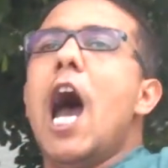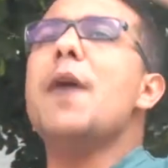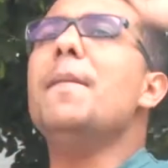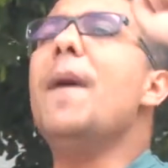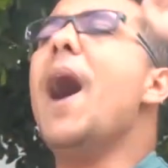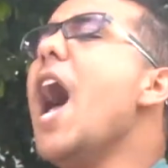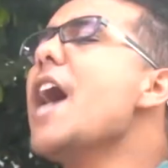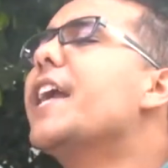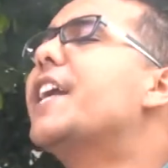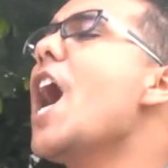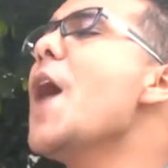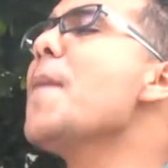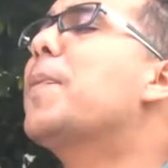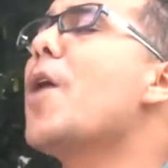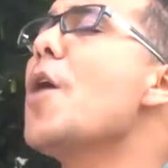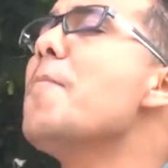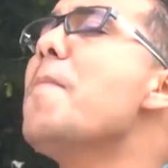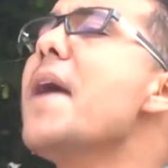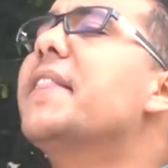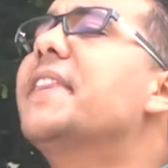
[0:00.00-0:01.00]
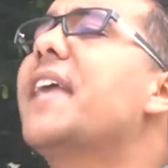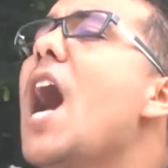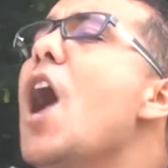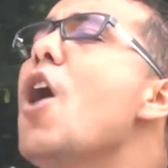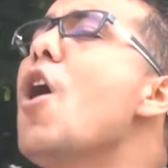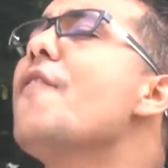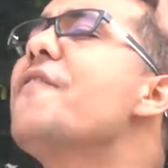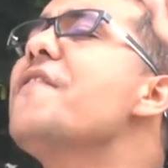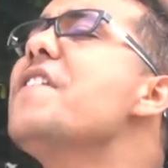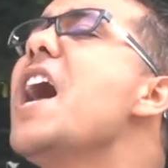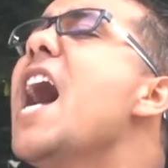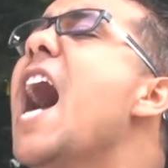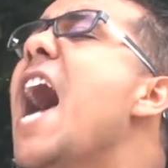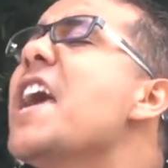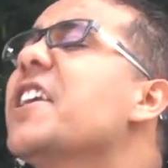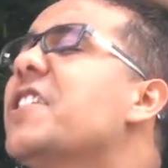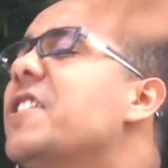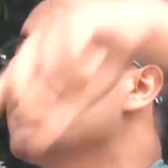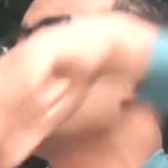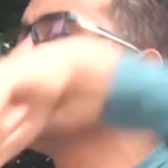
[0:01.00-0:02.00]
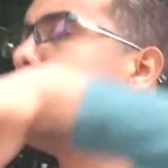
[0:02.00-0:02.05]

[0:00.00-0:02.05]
محاكمكم ما تخوفناش